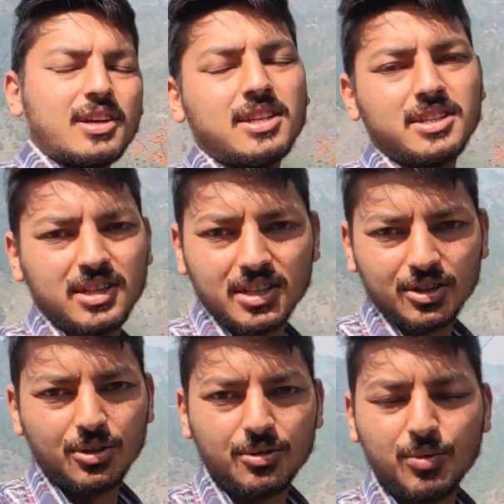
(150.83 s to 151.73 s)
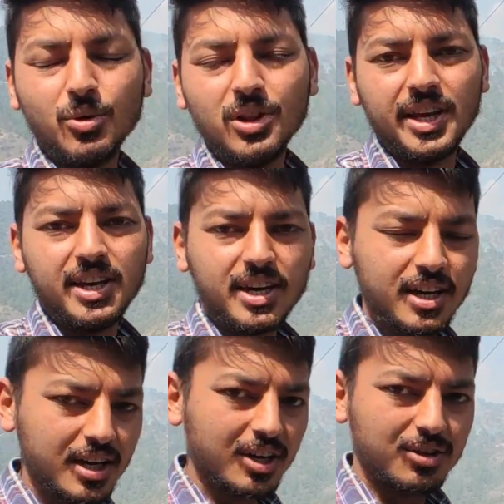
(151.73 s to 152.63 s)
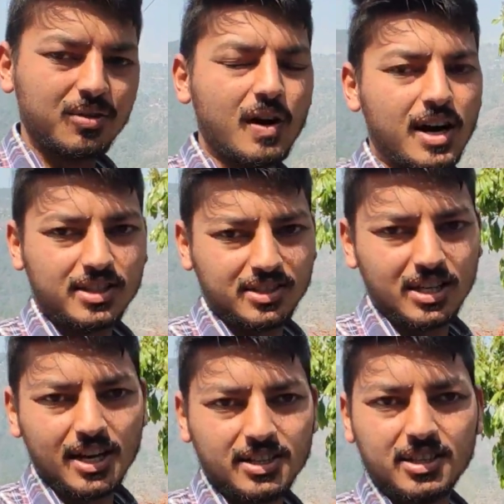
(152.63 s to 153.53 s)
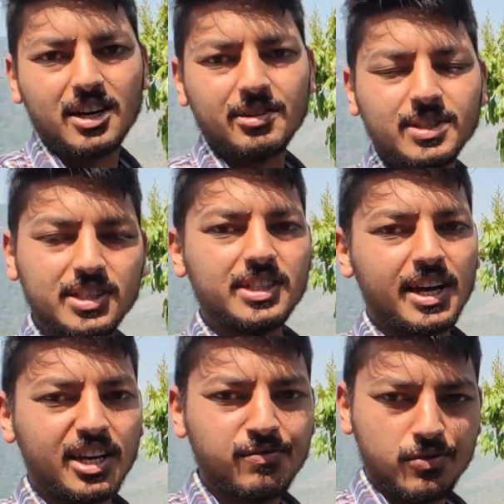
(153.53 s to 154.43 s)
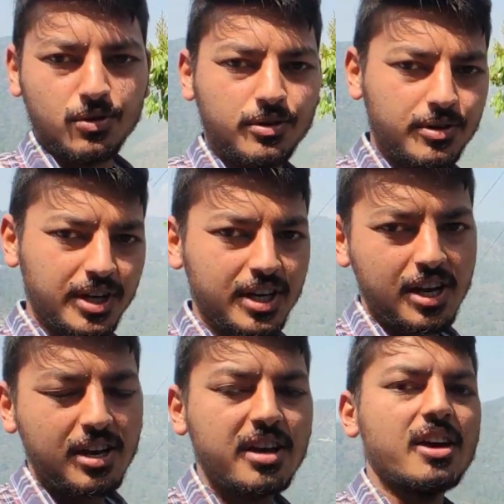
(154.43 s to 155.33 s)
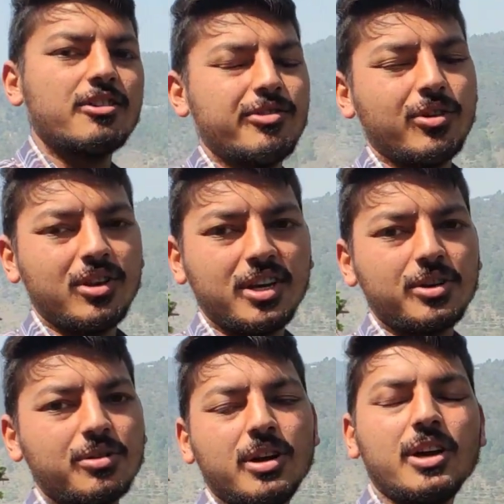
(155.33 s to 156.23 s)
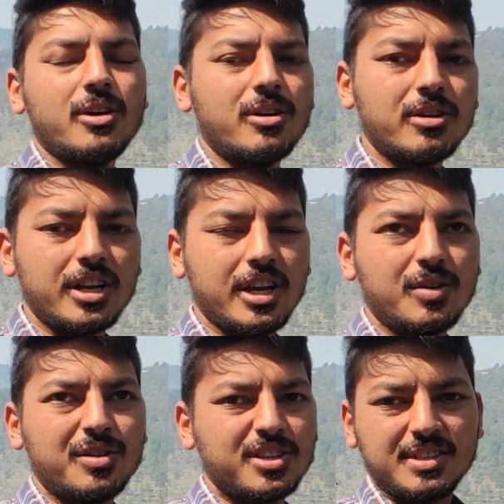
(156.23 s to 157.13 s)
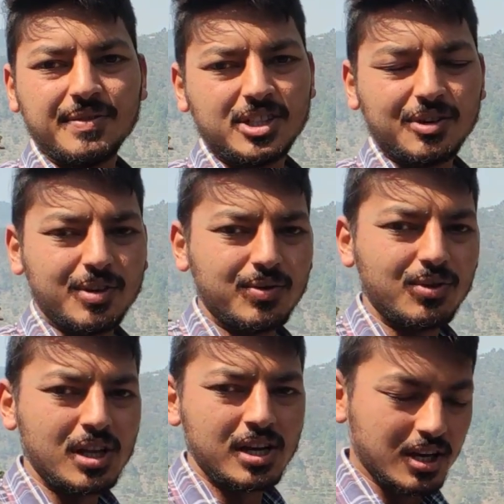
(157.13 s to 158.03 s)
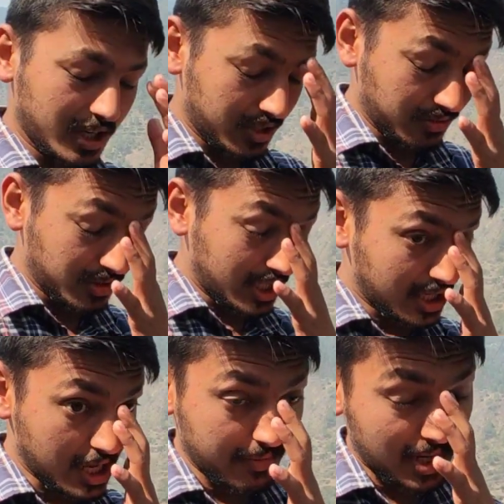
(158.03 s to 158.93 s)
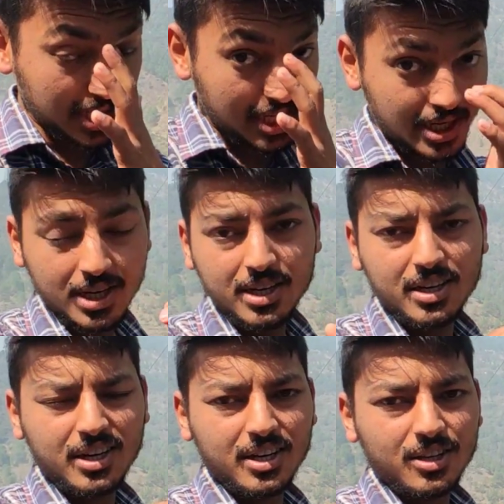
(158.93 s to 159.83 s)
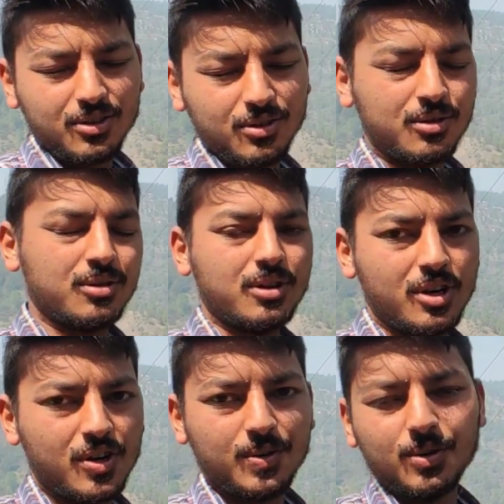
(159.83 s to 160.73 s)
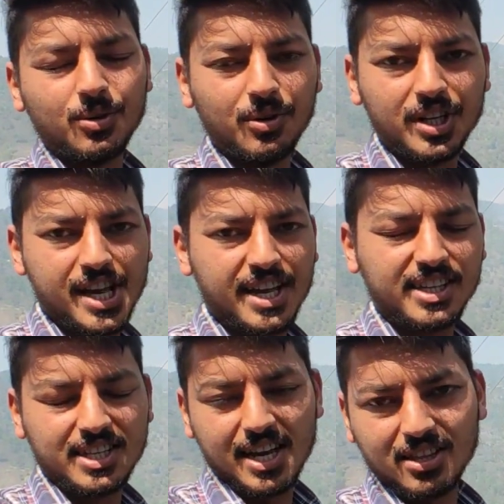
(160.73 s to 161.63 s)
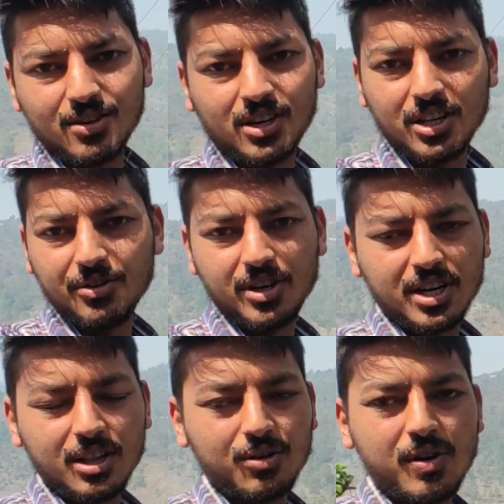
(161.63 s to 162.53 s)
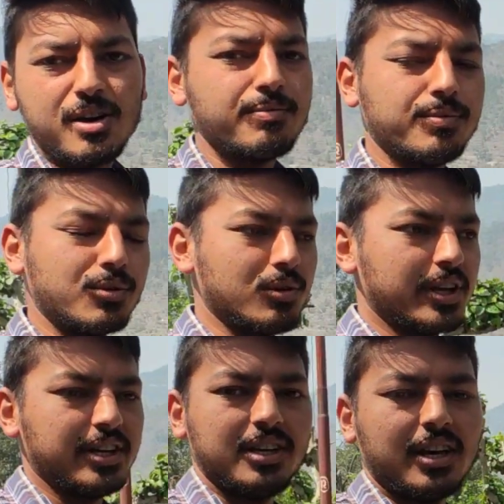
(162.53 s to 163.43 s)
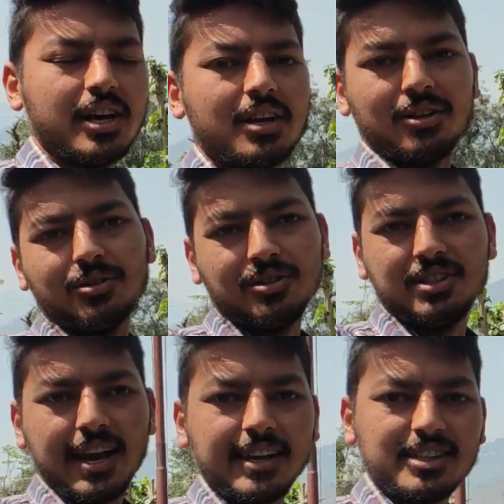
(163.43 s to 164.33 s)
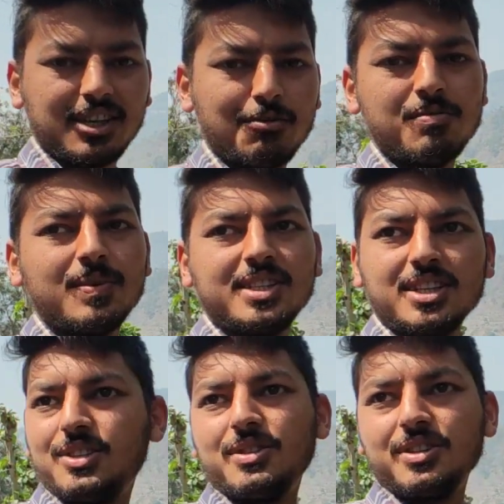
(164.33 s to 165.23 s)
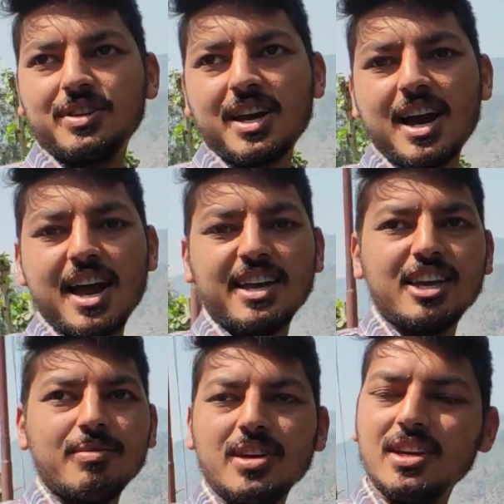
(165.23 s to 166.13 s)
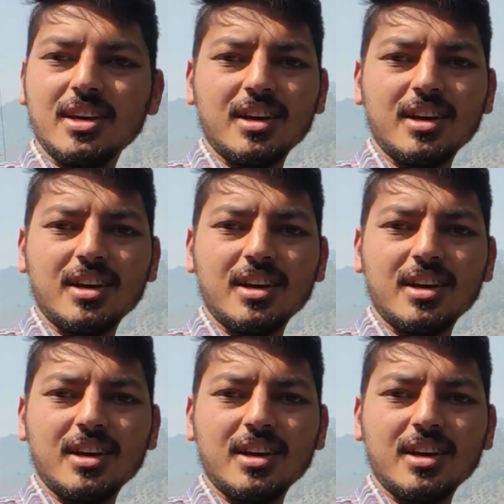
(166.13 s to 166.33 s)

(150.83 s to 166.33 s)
कल तो फूल दे ही है तो आज शायद सारे बच्चे जाएंगे फूल तोड़ने के लिए श्योली के हो गए और एक और है सफ़ेद सफ़ेद फूल है उसका नाम याद नहीं आ रहा तो वो तोड़ने जाएंगे शायद कल क्योंकि कल को है फूल दे तो जाएंगे सभी बच्चे छोटे छोटे आएंगे भी ही